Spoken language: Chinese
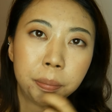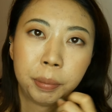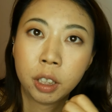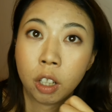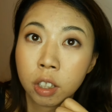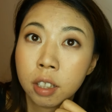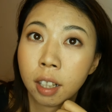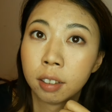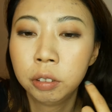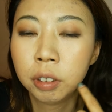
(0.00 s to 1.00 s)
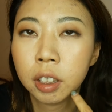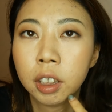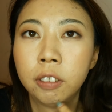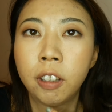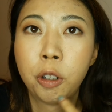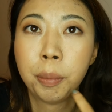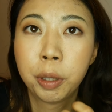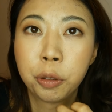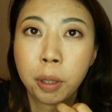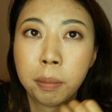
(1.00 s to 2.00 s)
比较正常，因为这些地方我没
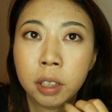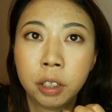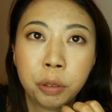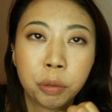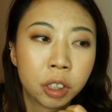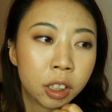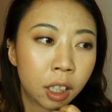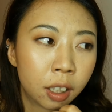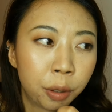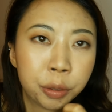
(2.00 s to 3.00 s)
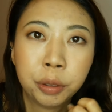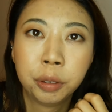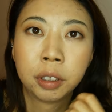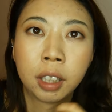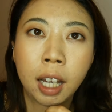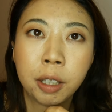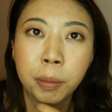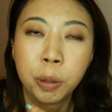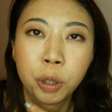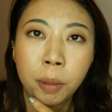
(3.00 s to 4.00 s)
有专门的用遮瑕膏去盖，也
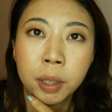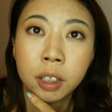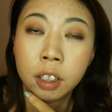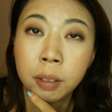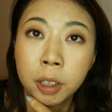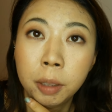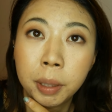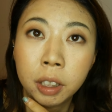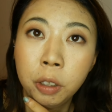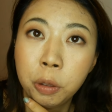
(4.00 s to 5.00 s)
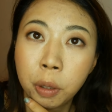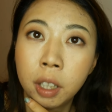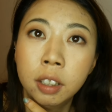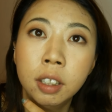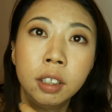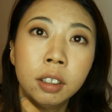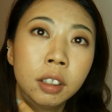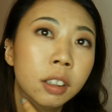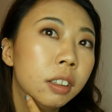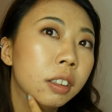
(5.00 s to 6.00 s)
没有专门的特特别的定妆，
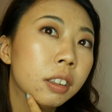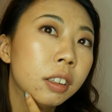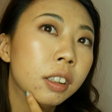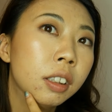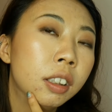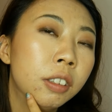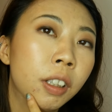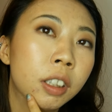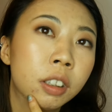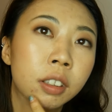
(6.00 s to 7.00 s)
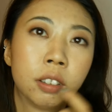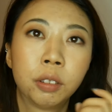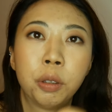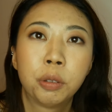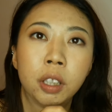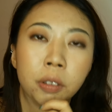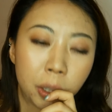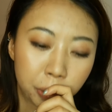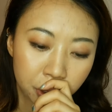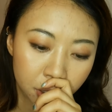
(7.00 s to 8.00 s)
嗯，这些地方脱妆的
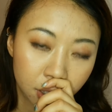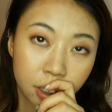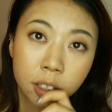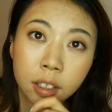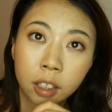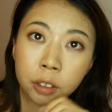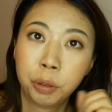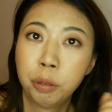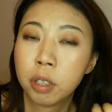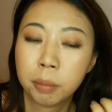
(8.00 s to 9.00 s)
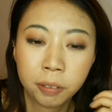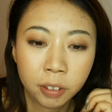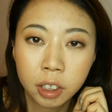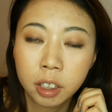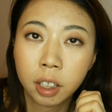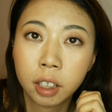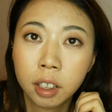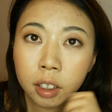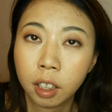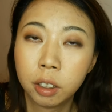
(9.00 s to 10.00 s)
话，我觉得是很正常的。我用什么粉底液，
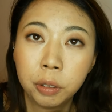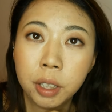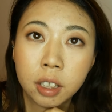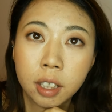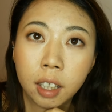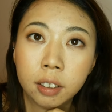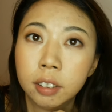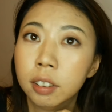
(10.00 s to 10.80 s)
它都会这样。